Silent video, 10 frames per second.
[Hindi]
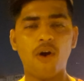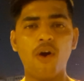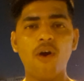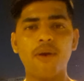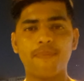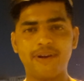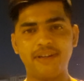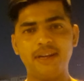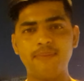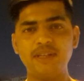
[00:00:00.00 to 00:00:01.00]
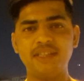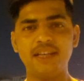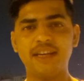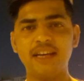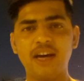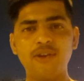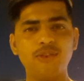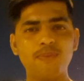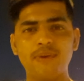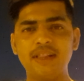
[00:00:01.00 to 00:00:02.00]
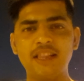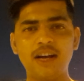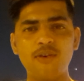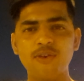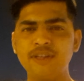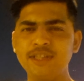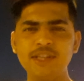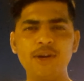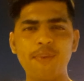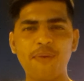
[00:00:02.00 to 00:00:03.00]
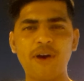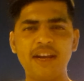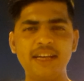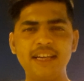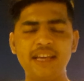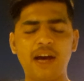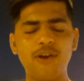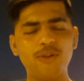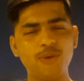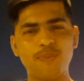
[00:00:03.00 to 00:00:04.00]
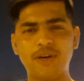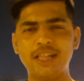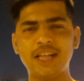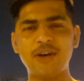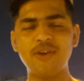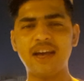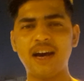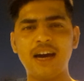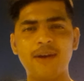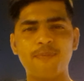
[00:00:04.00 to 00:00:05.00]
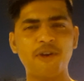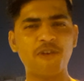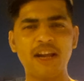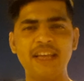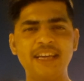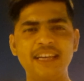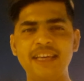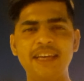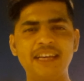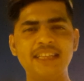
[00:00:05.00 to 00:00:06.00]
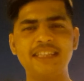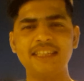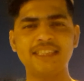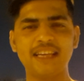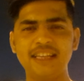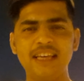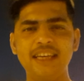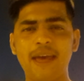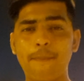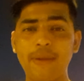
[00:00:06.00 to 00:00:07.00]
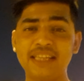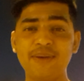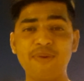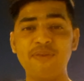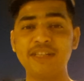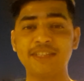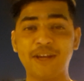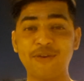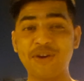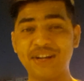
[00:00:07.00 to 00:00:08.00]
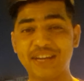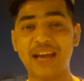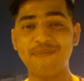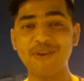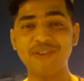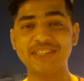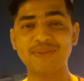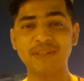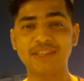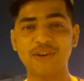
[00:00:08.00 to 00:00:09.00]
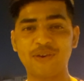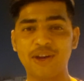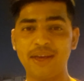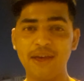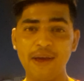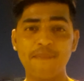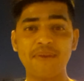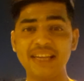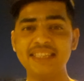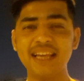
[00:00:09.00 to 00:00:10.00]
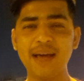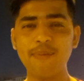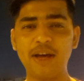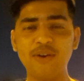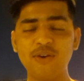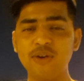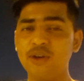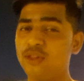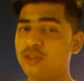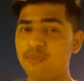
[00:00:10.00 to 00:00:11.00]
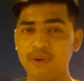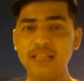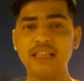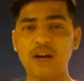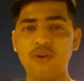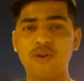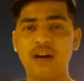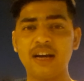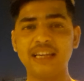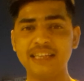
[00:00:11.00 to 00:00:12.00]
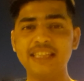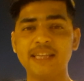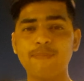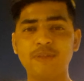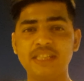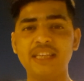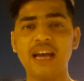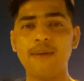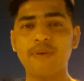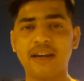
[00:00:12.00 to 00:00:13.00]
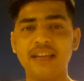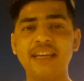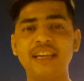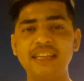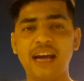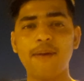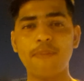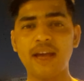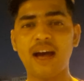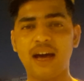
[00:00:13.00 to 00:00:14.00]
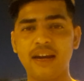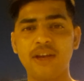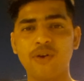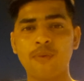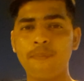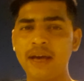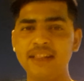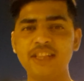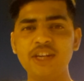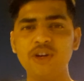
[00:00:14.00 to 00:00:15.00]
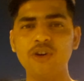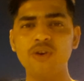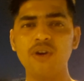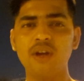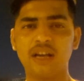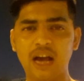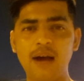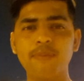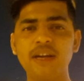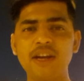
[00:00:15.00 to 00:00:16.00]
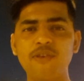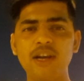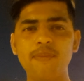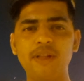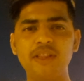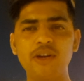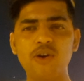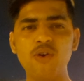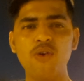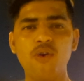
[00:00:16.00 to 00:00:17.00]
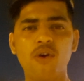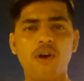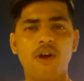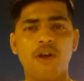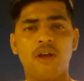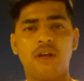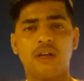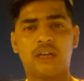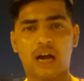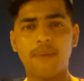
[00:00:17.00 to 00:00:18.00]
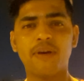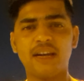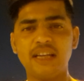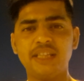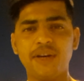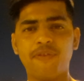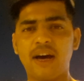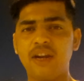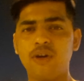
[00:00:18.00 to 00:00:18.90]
और मरीना बीच देख के आ रहे हो तो मत आओ किसी को मनवाने के लिए आ रहे हो तो मत आओ यार मनवाने के लिए ये चीज़ सही नहीं है पैसे भी वेस्ट करोगे टाइम भी वेस्ट मत करोगे मेरी सलाह मानो तो मत आओ अगर ये सब चीज़ें आप करने के लिए यहाँ पे आ रहे हो मेहनती हो काम करने वाले बंदे हो काम करने सिर्फ आ